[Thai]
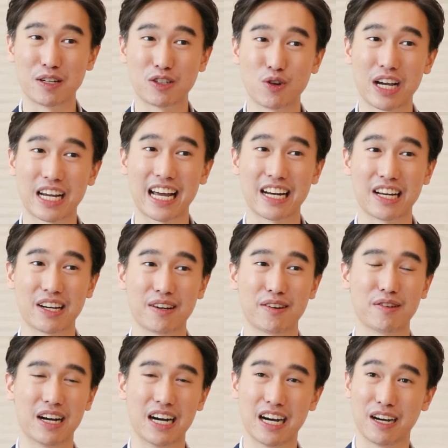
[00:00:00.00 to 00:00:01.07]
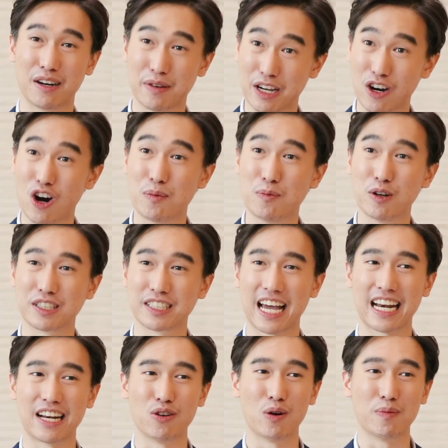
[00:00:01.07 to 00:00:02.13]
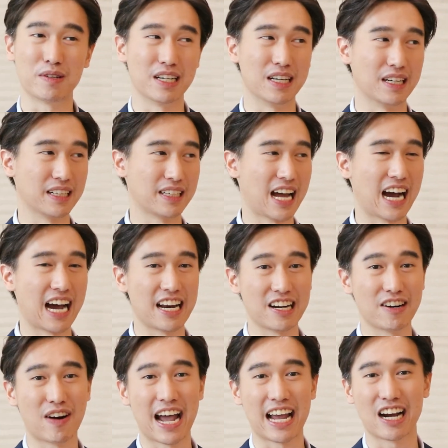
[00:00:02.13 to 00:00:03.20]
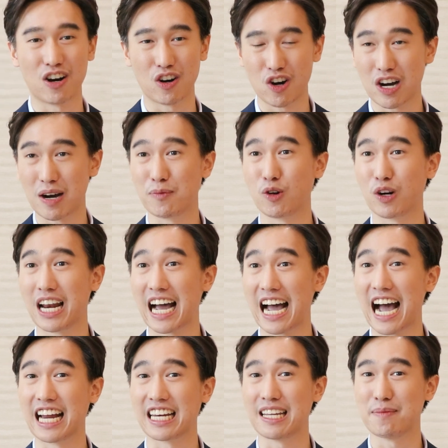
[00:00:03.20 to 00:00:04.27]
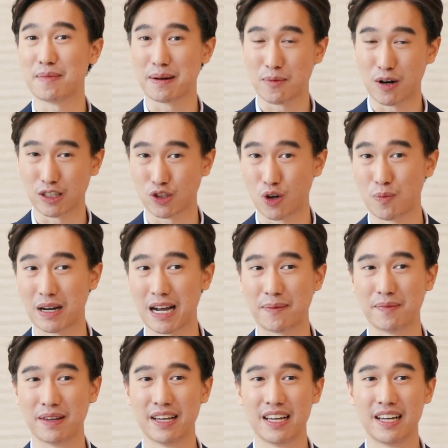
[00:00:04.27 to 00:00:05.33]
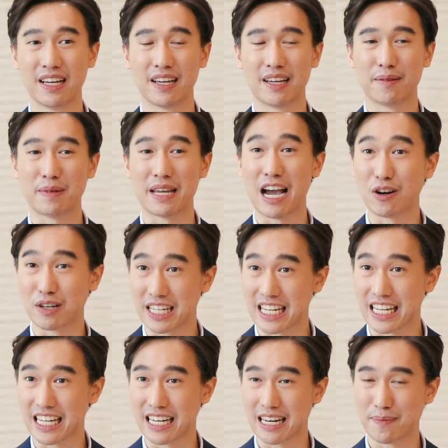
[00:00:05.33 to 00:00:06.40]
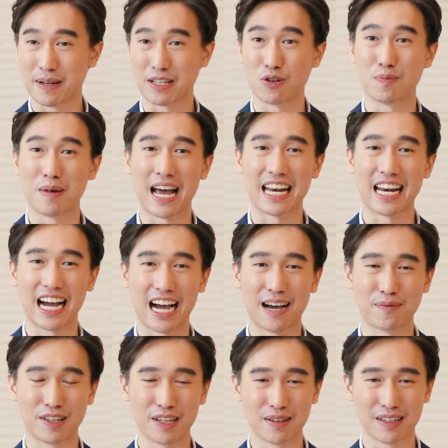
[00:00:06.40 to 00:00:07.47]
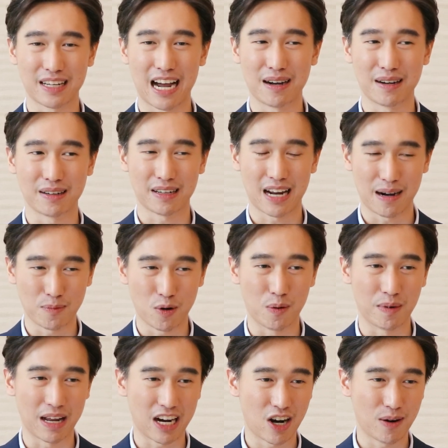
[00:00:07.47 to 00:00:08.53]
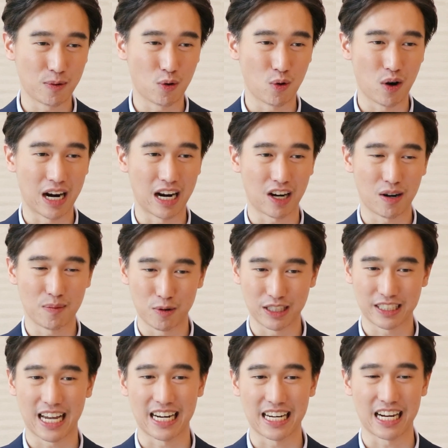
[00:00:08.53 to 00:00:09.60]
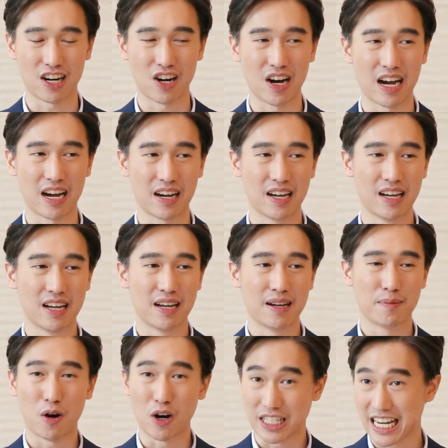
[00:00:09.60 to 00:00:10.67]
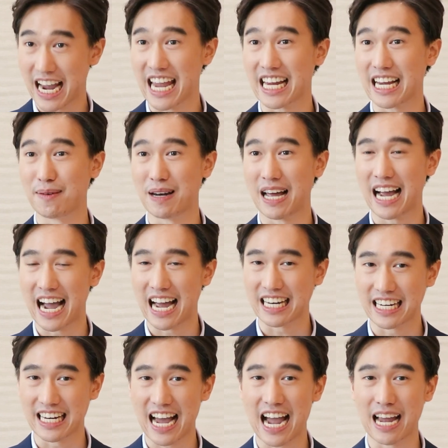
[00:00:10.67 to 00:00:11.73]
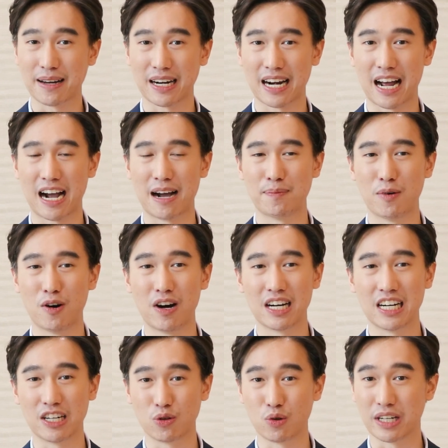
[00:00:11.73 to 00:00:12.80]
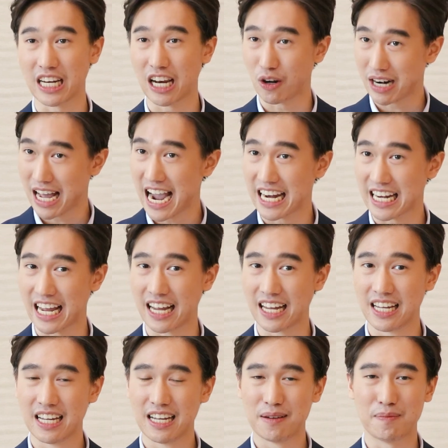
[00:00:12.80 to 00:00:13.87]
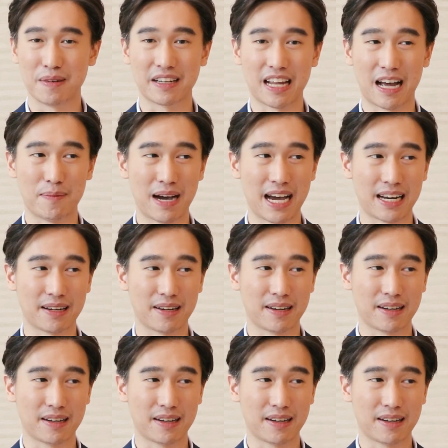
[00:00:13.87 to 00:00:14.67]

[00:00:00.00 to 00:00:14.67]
มาช่วยกันวิเคราะห์บริษัท รวมถึงทาง u n d e r w r i t e เขาก็กำหนดราคาที่มันเหมาะสมกับ PLT ในปัจจุบันนะครับซึ่งทั้งทั้งผมและครอบครัวแล้วก็บริษัทเนี่ยก็พอใจกับราคาที่ได้นะครับ เพราะเงินทุนที่เราได้เนี่ยมันสามารถ